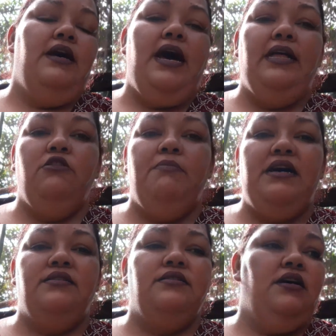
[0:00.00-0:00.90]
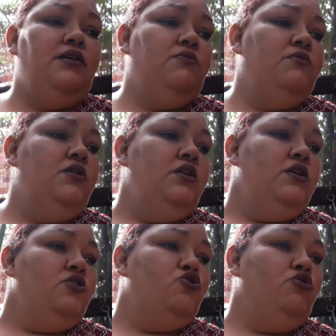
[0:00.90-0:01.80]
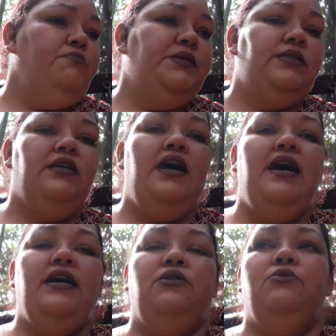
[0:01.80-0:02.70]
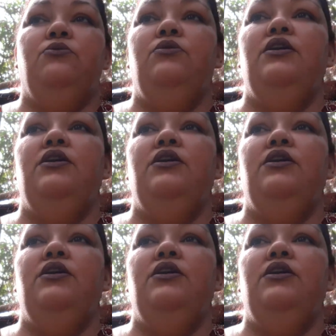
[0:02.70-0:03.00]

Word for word: adubação, substrato,